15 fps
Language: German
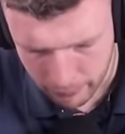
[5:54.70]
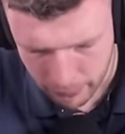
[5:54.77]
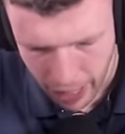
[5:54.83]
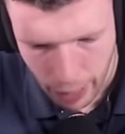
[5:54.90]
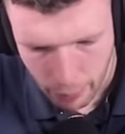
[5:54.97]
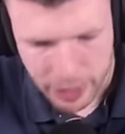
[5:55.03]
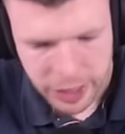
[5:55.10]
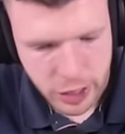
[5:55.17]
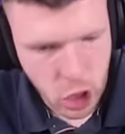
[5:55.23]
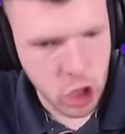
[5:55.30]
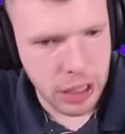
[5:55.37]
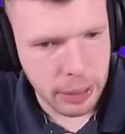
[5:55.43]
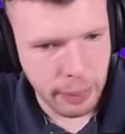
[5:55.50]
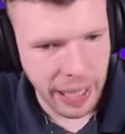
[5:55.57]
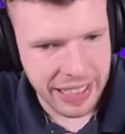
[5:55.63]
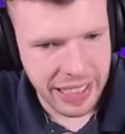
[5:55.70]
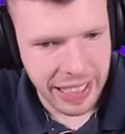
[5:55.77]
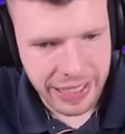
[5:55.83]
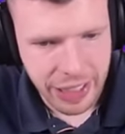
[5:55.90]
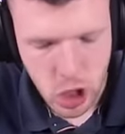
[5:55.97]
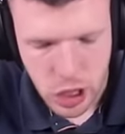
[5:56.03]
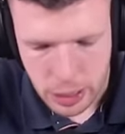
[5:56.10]
aber es geschieht ihm recht, es
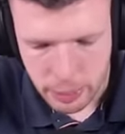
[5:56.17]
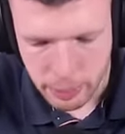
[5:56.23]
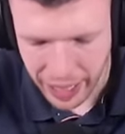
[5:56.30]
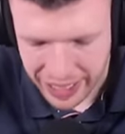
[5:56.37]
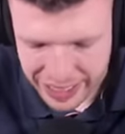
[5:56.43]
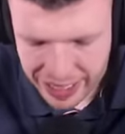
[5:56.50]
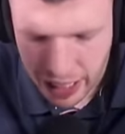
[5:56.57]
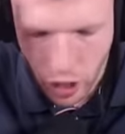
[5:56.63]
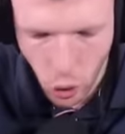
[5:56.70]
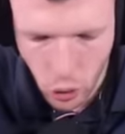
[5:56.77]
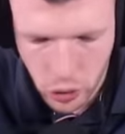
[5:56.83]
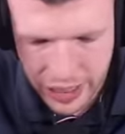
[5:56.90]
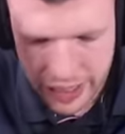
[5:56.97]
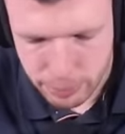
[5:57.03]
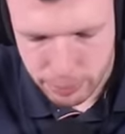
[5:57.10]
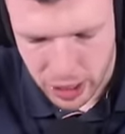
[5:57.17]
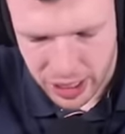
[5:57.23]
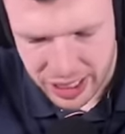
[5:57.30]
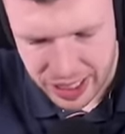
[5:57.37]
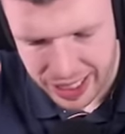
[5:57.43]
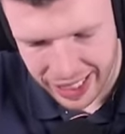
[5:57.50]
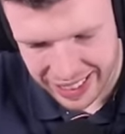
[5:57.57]
geschieht ihm recht. Und ich
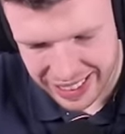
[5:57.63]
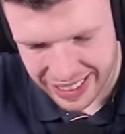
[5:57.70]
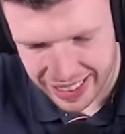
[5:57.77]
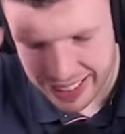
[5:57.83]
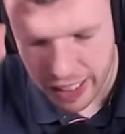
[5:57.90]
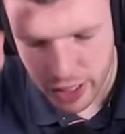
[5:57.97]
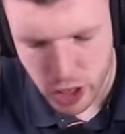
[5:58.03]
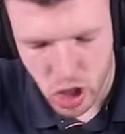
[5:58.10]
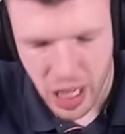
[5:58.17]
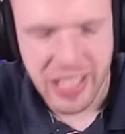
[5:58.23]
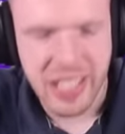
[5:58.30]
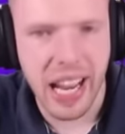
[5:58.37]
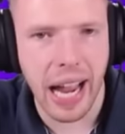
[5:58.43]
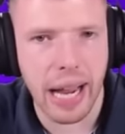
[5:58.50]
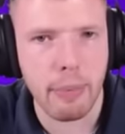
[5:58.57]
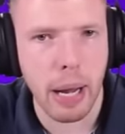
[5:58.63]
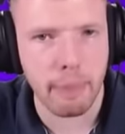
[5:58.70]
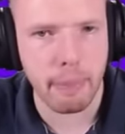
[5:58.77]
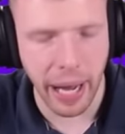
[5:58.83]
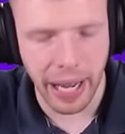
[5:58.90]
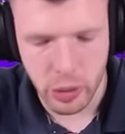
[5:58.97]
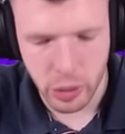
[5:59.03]
möchte jetzt, dass der Chat einmal
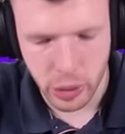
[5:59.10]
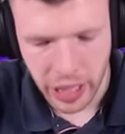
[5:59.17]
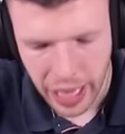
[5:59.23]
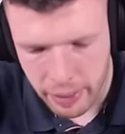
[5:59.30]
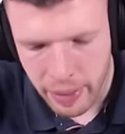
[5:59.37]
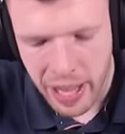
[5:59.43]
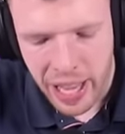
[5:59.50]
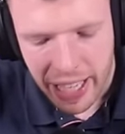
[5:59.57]
brennt, okay?